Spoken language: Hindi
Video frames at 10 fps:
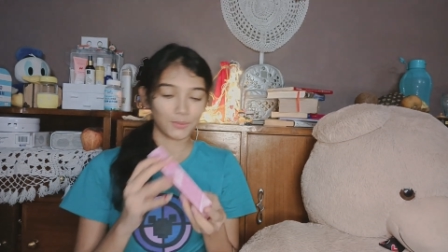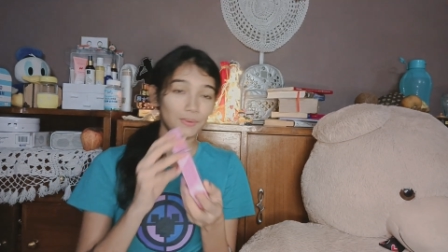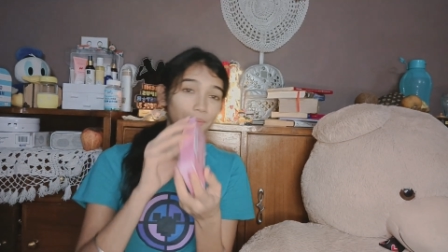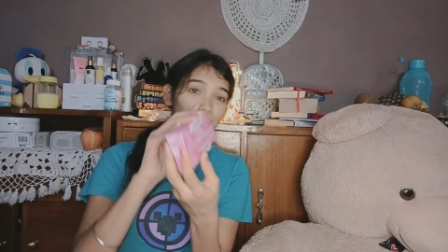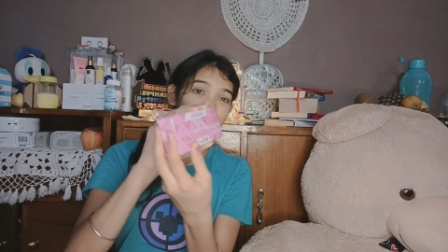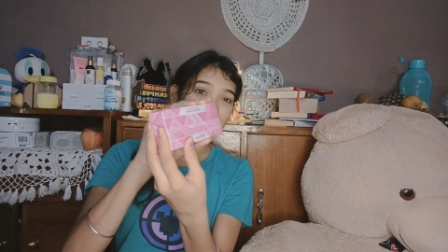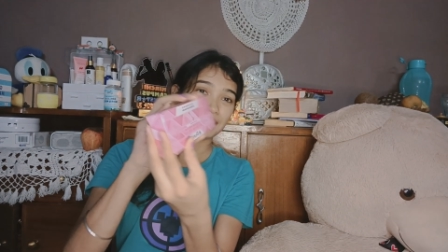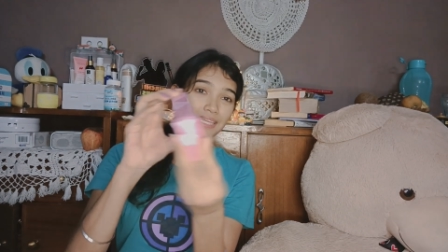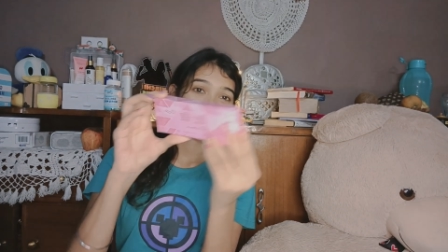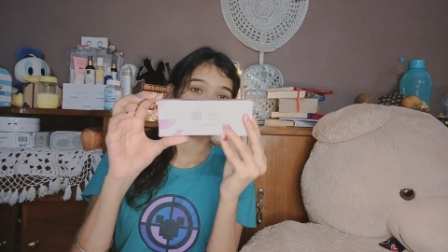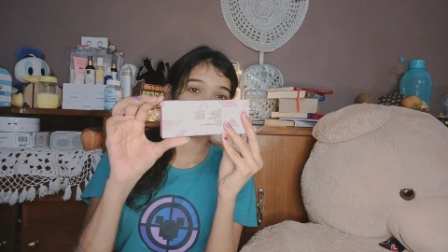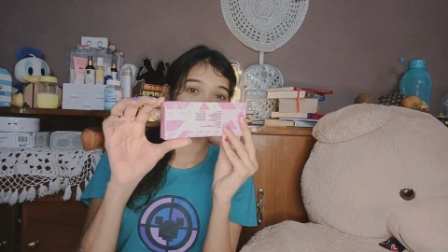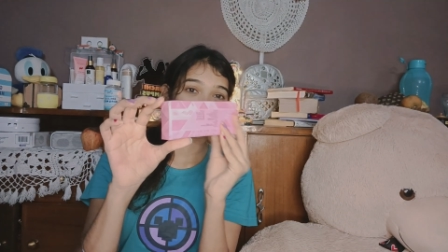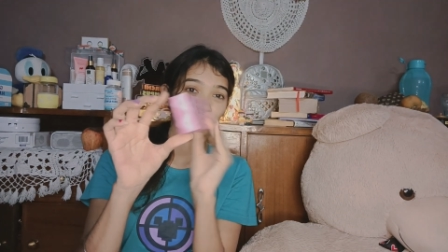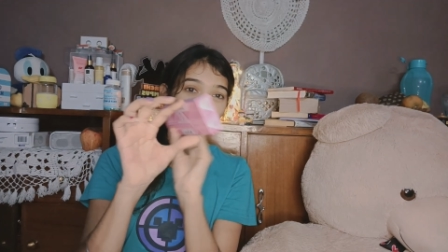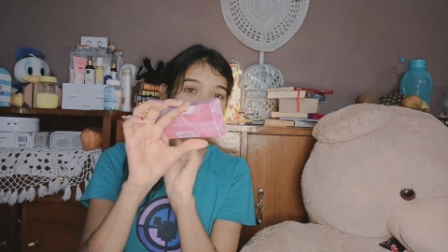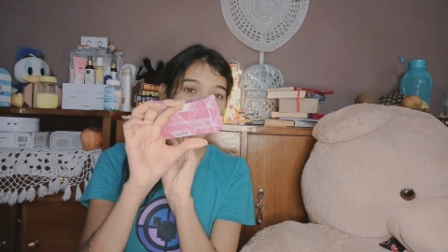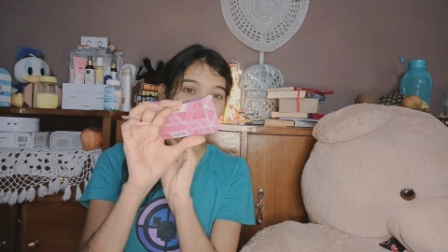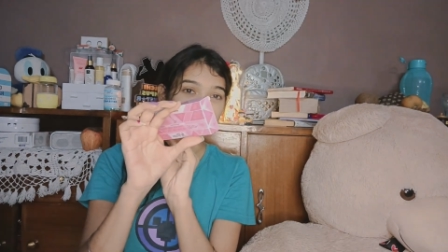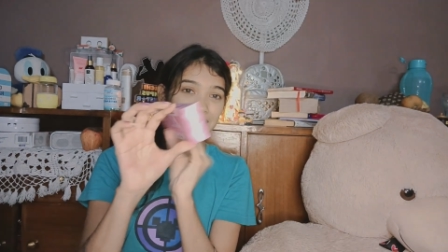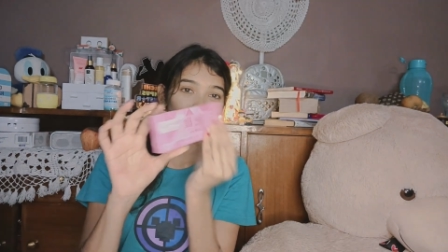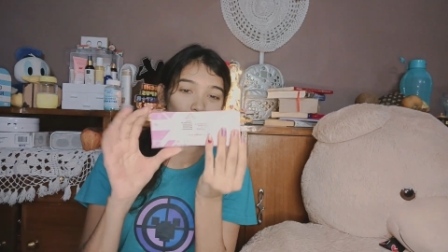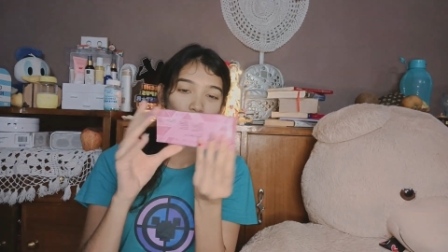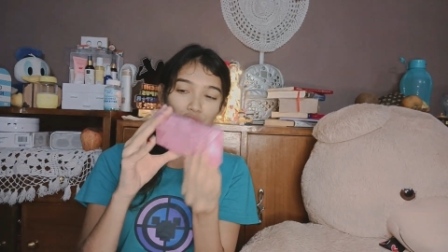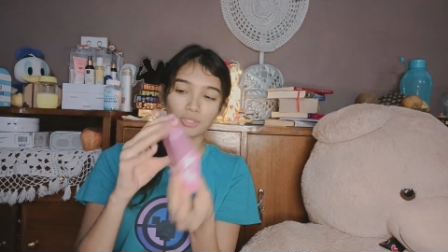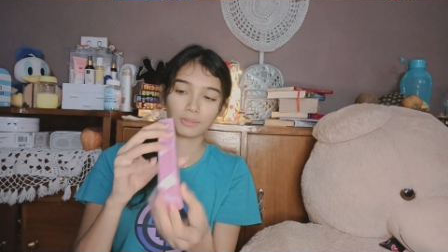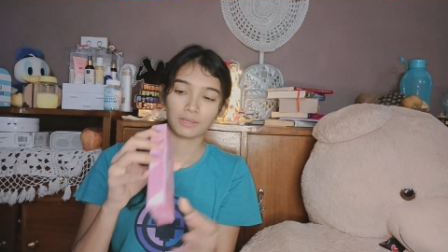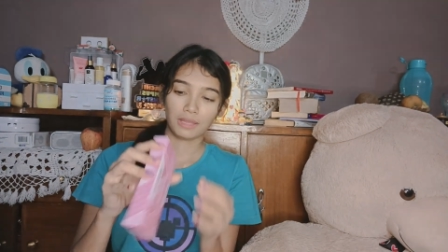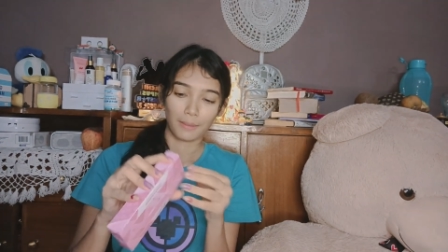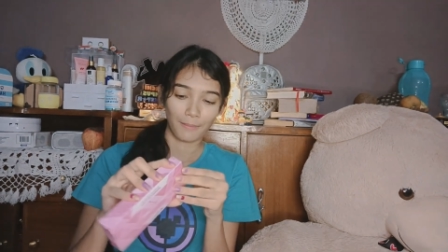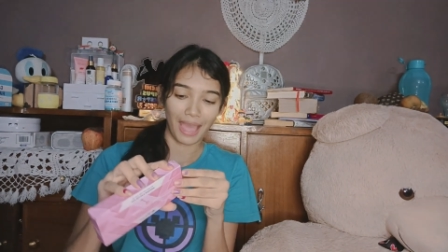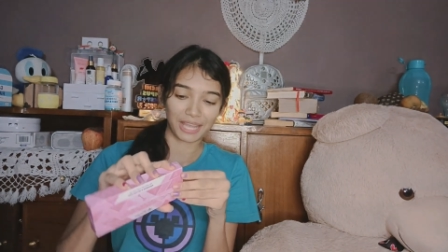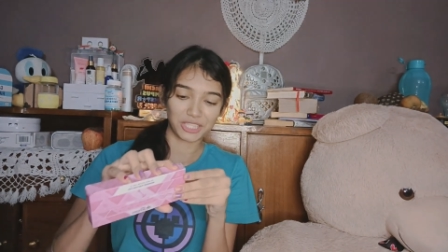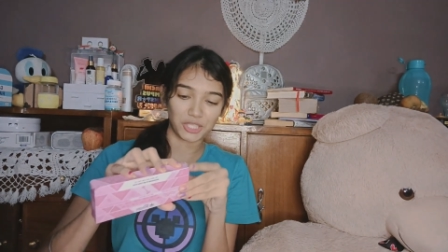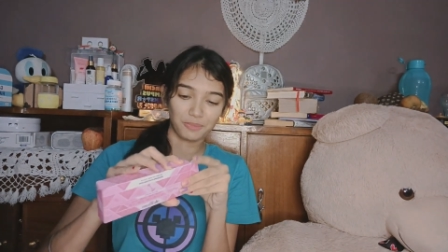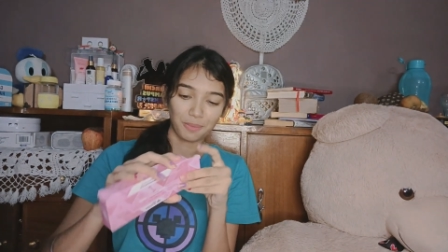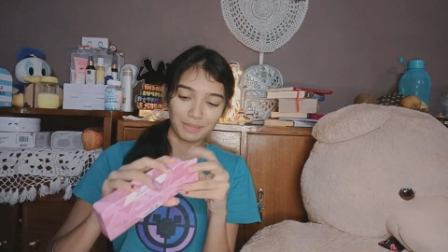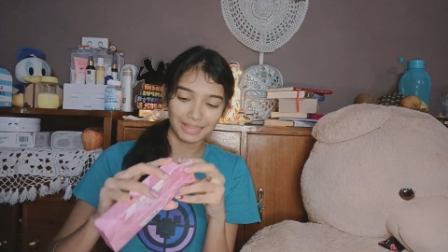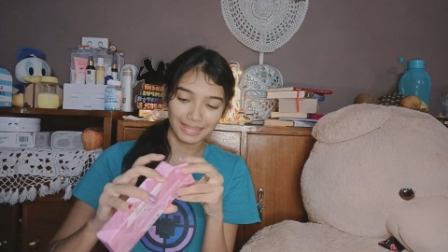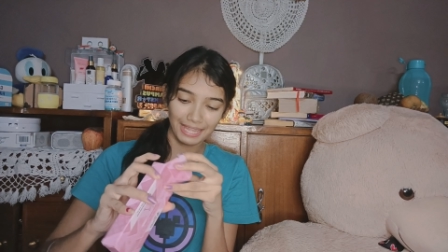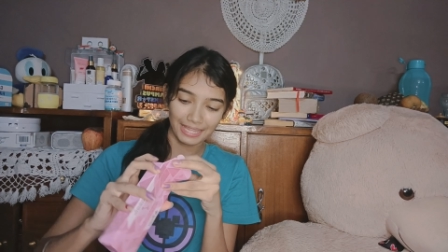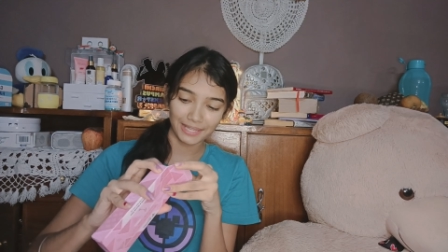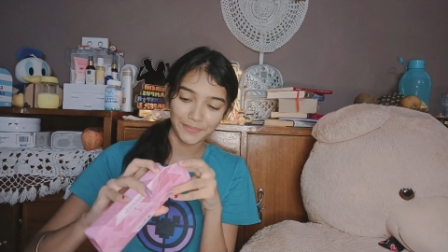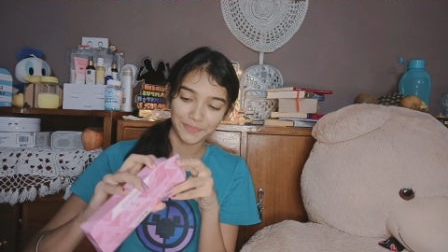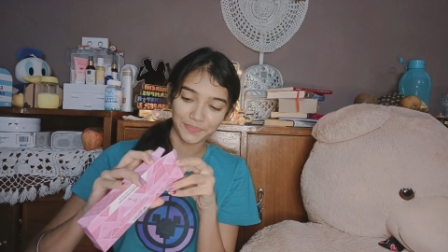तो ये रोलर ऐसे कुछ पैकेजिंग में मिलता है